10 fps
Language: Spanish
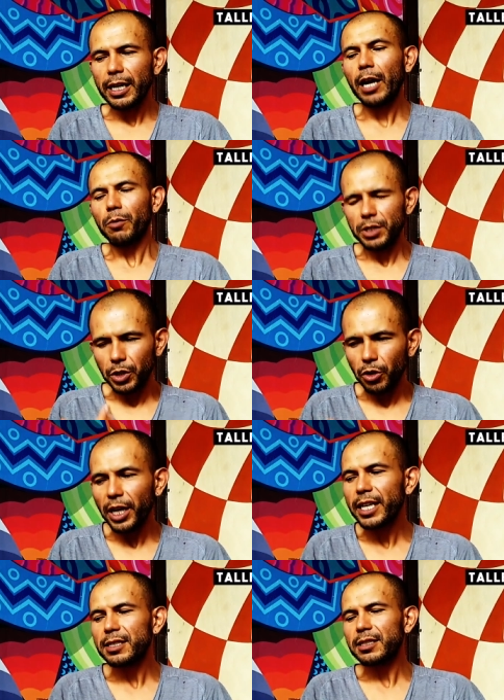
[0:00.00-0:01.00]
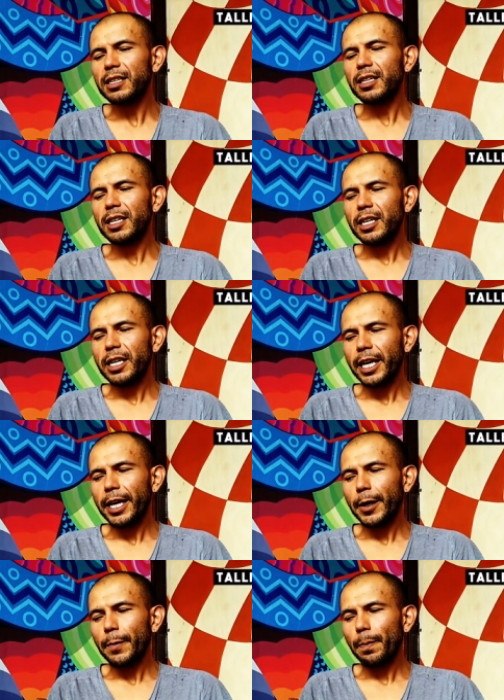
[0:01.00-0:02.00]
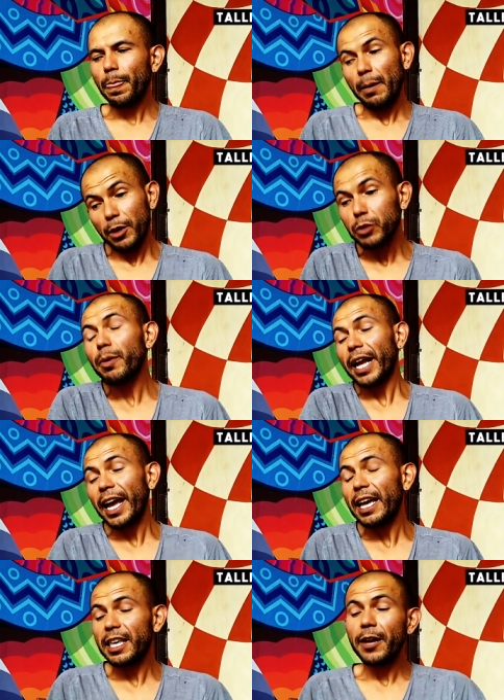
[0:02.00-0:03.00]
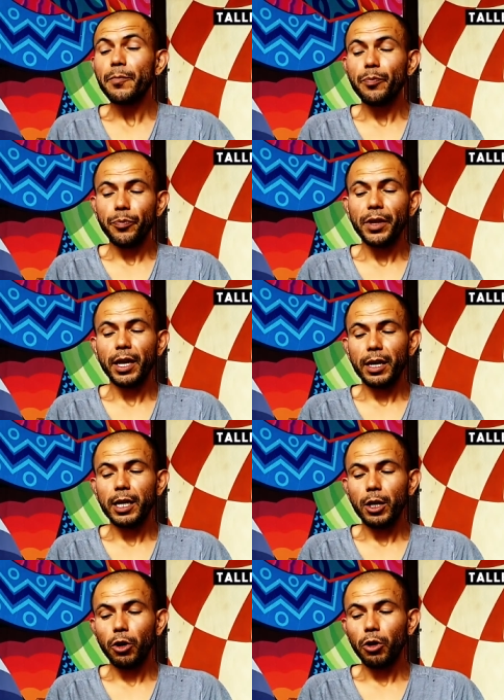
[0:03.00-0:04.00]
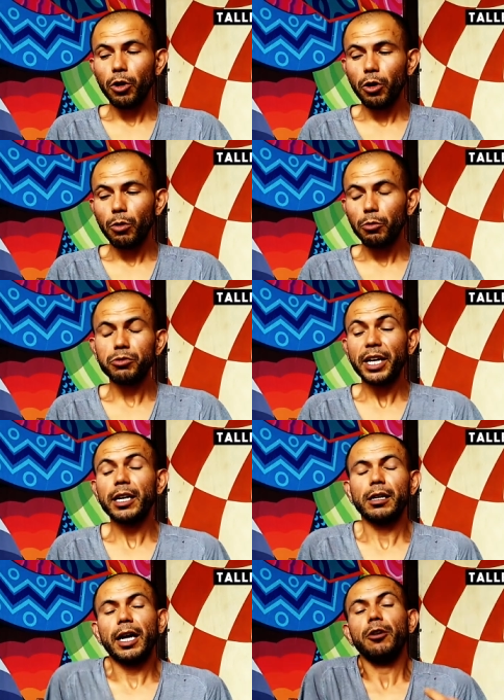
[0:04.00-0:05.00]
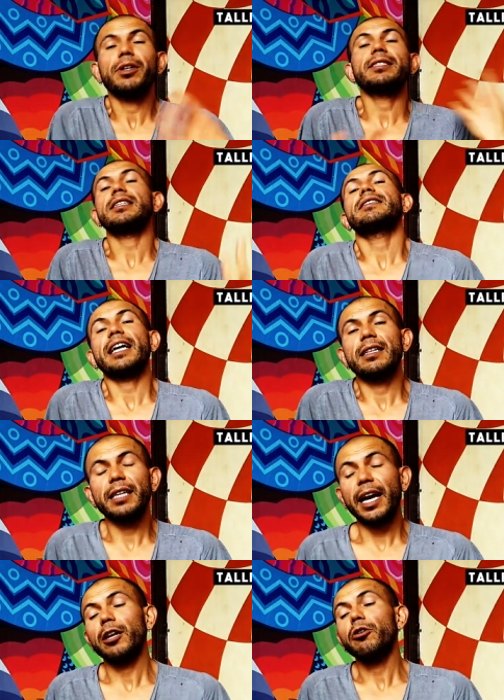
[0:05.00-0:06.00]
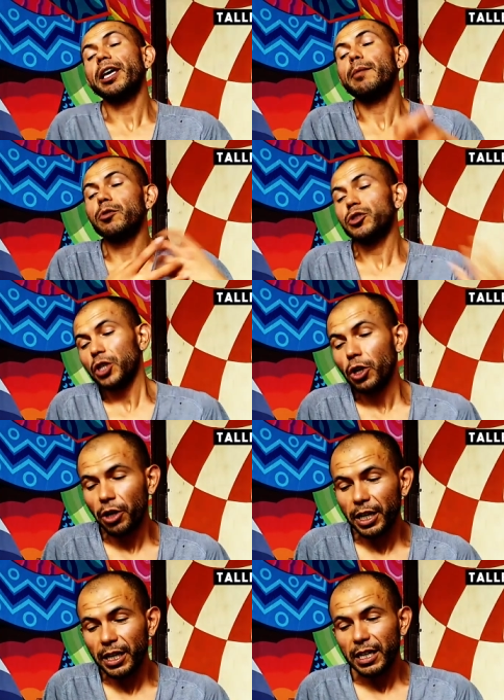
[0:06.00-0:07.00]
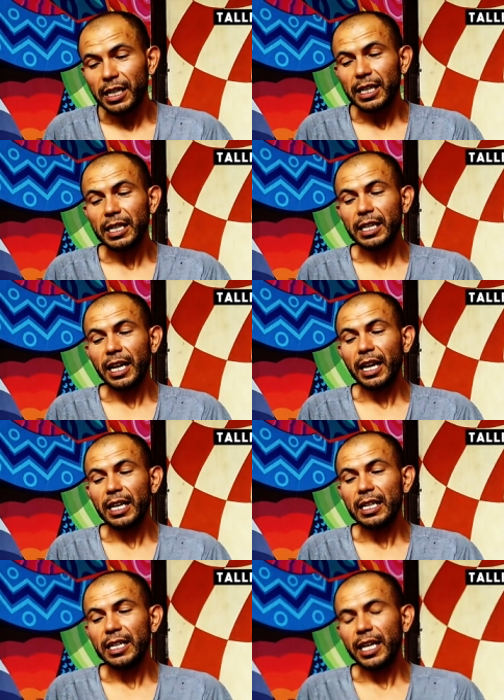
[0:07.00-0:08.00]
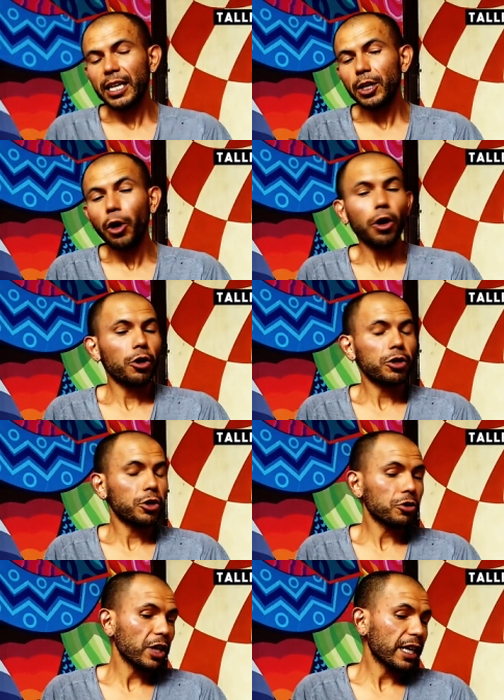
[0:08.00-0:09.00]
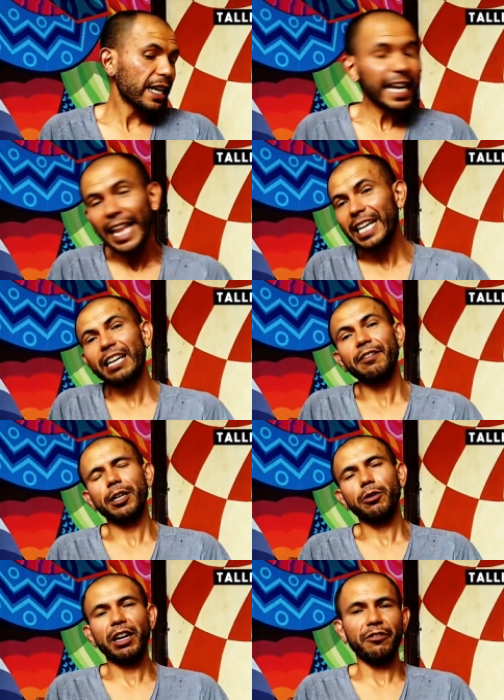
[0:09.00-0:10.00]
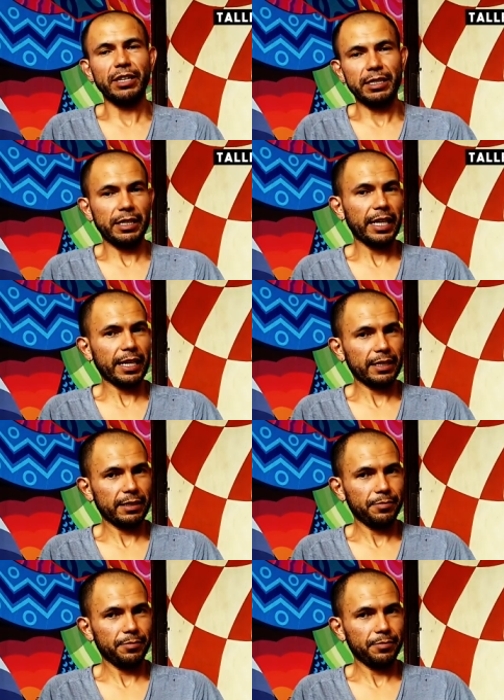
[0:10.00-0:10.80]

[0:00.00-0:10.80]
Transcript: la cuestión es, al menos para ella, lo, buscar algo excitante, algo que emocione y que, y que no tiene nada que ver con la felicidad.